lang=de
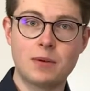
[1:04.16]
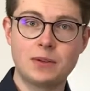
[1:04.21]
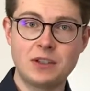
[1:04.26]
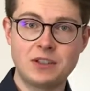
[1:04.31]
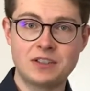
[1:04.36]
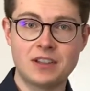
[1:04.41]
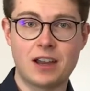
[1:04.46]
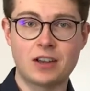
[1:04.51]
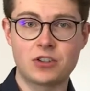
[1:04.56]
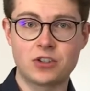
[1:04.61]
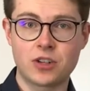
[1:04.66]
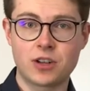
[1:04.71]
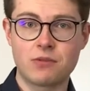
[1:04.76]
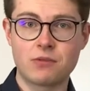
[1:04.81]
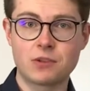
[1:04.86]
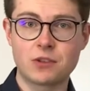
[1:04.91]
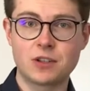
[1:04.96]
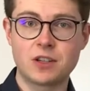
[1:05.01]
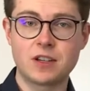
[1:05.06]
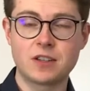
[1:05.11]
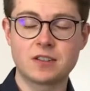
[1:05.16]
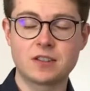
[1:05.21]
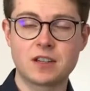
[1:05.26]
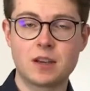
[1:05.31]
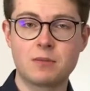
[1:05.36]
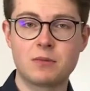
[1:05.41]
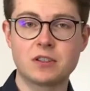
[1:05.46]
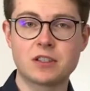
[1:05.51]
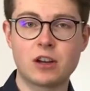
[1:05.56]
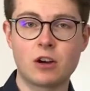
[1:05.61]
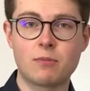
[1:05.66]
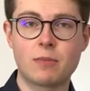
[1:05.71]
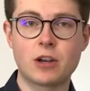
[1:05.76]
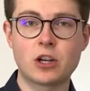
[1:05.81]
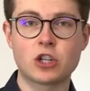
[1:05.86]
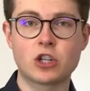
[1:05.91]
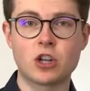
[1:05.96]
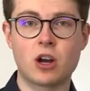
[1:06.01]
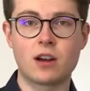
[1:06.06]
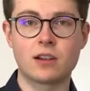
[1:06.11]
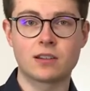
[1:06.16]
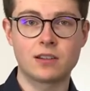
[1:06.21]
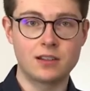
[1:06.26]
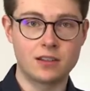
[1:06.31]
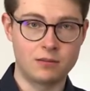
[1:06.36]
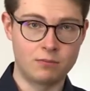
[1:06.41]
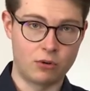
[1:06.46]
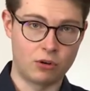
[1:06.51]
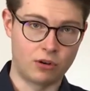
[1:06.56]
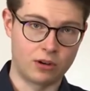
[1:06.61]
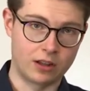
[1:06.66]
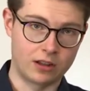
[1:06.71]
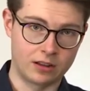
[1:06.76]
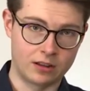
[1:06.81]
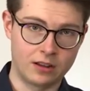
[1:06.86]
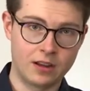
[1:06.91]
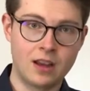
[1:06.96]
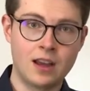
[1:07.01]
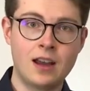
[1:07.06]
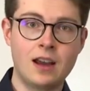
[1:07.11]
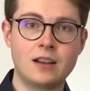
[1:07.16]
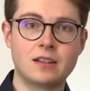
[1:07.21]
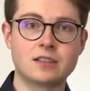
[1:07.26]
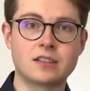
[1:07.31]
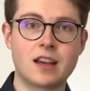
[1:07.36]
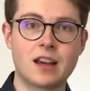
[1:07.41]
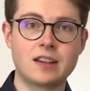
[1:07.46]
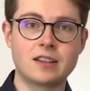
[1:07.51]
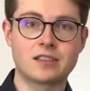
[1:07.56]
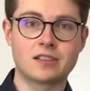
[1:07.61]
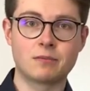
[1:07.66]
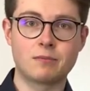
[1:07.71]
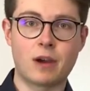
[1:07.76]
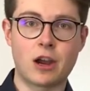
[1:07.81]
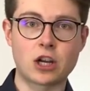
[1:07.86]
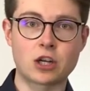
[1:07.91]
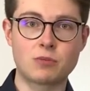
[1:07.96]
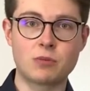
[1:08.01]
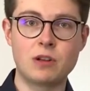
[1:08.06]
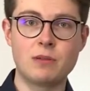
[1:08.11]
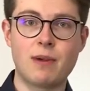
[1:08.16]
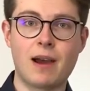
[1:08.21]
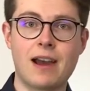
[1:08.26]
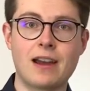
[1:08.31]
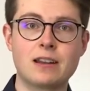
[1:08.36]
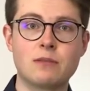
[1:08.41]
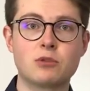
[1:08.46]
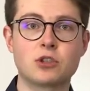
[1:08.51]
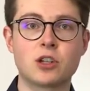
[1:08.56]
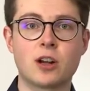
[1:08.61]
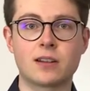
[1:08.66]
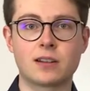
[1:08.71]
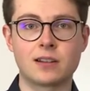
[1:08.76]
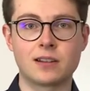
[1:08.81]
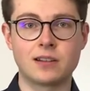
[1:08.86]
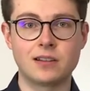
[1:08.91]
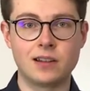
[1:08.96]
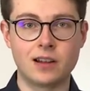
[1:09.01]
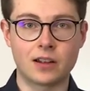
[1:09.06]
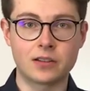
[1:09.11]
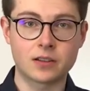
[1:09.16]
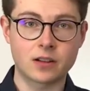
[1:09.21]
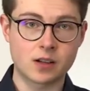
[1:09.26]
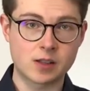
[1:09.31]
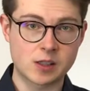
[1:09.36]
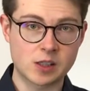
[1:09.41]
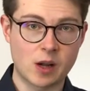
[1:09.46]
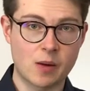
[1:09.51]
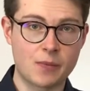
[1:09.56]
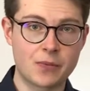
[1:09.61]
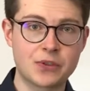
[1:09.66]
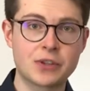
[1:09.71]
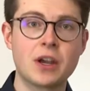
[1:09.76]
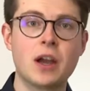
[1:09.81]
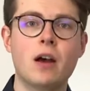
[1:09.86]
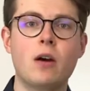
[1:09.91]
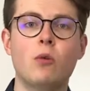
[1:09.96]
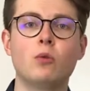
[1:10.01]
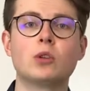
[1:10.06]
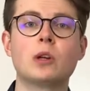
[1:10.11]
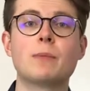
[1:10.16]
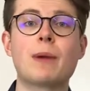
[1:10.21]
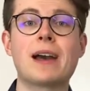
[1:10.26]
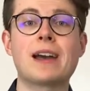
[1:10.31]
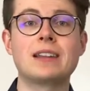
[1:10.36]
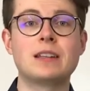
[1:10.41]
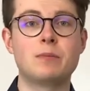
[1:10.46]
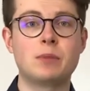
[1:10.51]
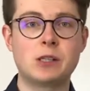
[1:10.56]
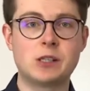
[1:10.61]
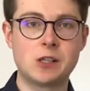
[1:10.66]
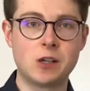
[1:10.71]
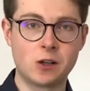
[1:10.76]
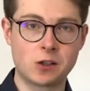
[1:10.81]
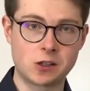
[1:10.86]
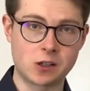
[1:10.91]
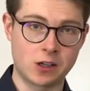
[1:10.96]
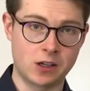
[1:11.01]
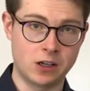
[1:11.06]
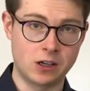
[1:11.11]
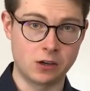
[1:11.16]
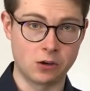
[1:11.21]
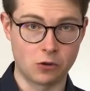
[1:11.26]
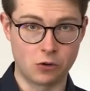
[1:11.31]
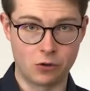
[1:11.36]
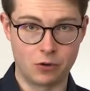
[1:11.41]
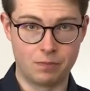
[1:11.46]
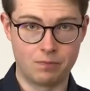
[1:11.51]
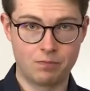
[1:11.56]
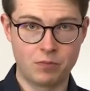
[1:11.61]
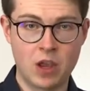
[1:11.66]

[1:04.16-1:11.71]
diesen Einstellungstest gibt es auch bei staatlichen Behörden, das heißt zum Beispiel bei einem staatlichen Landratsamt oder bei einer Bezirksregierung.